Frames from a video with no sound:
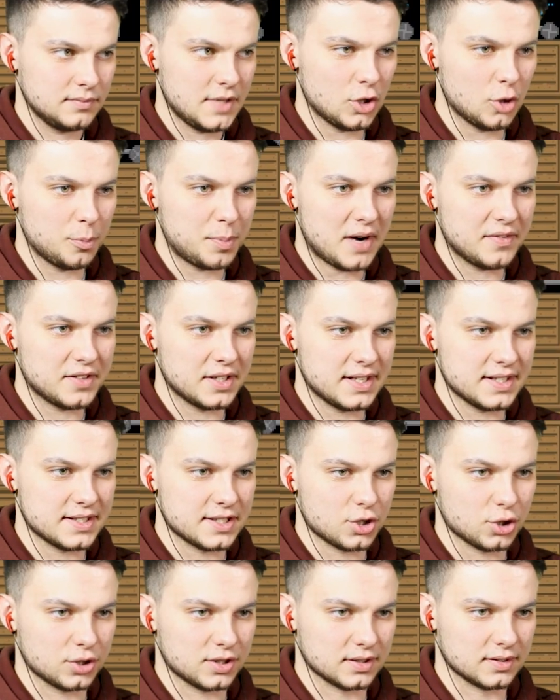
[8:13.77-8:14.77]
Не, ну правда,
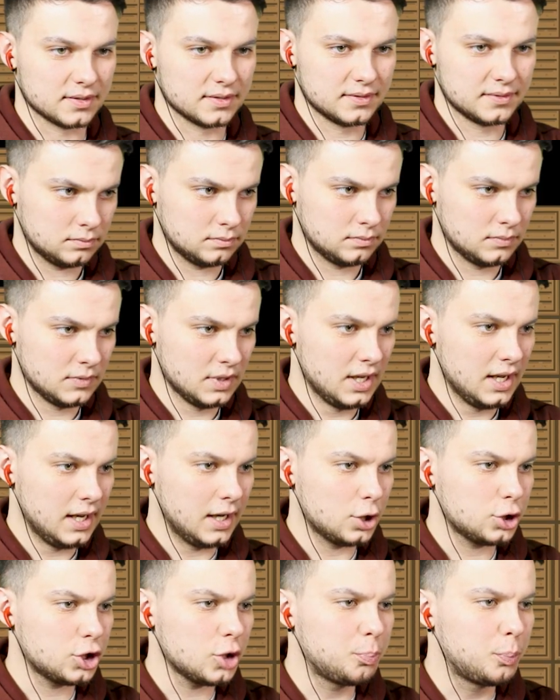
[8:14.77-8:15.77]
изи что-то.
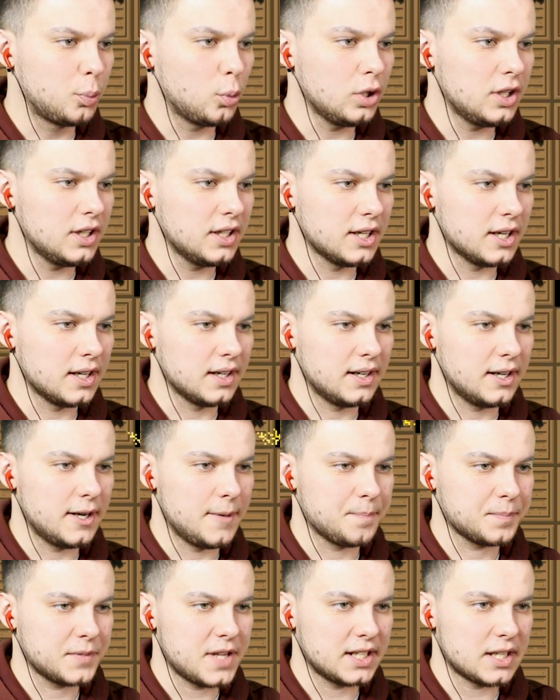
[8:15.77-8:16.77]
Ну что пули,
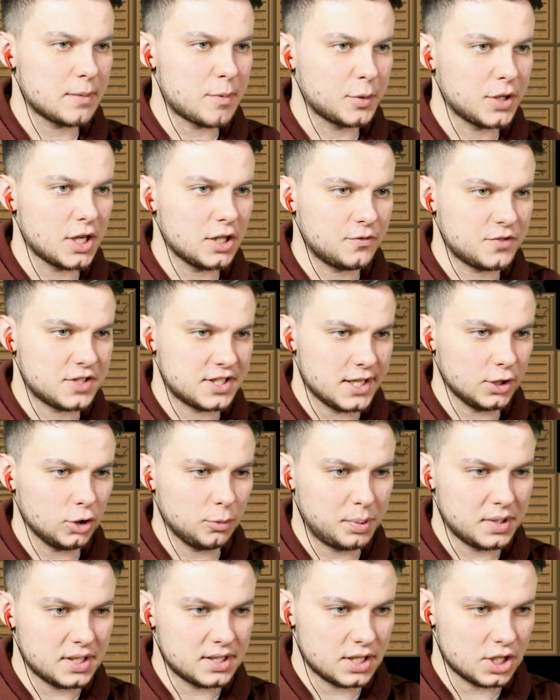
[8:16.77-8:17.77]
эм, когда попадают в
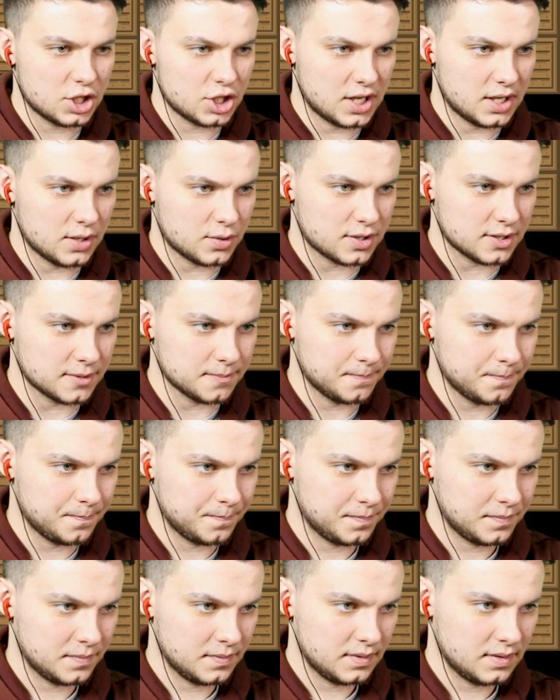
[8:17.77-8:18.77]
стену, перезаряжаются.
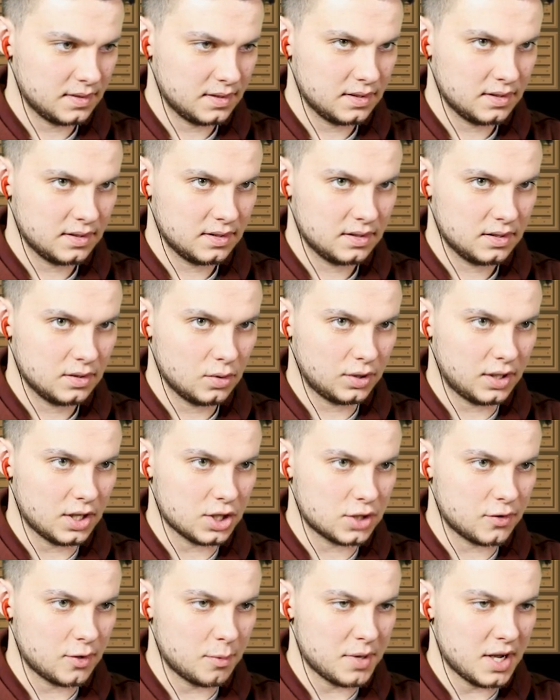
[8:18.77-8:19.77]

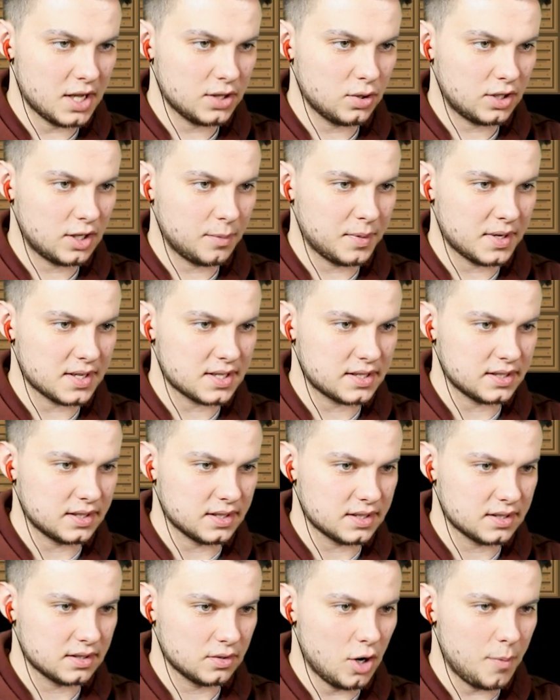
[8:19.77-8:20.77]
Я живем, у меня одно хп
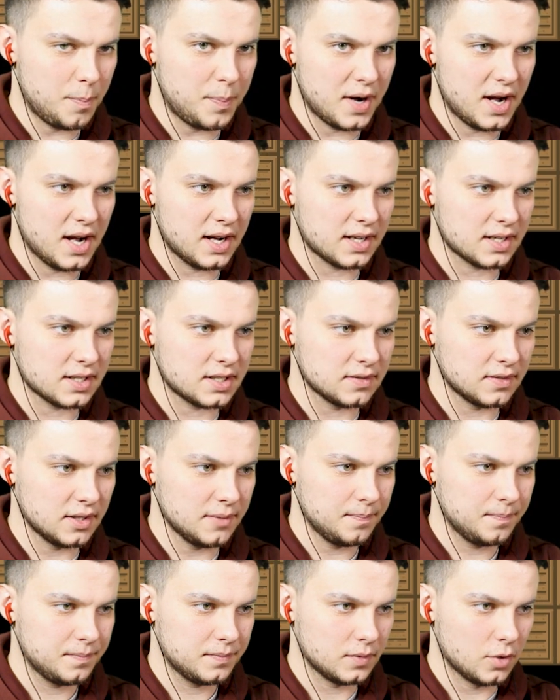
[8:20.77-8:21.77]
осталось. Опа,
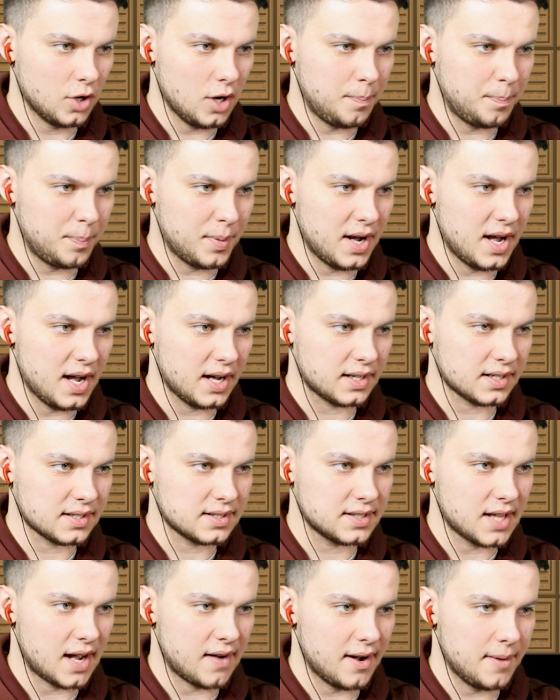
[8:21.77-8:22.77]
красиво. Опа,
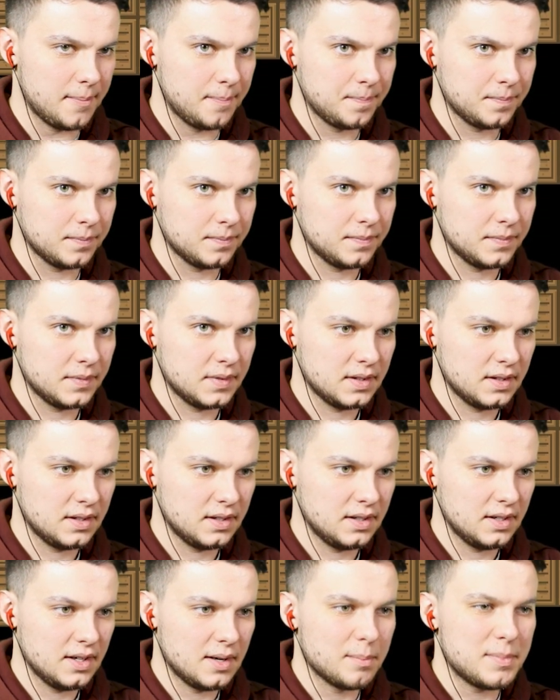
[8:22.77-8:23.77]
красава.
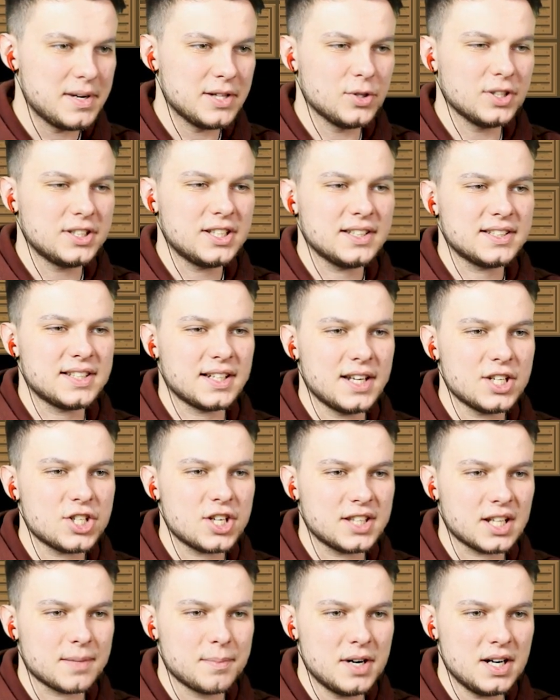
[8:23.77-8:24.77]
Блин, ну эти
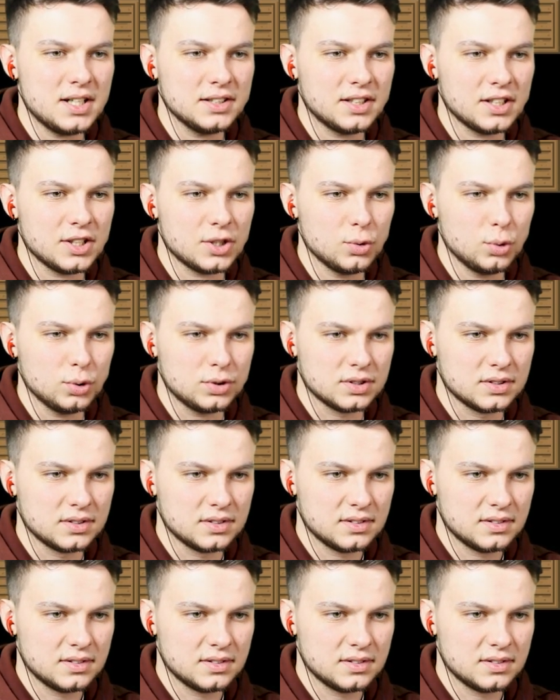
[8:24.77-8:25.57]
сердечки так мало дают.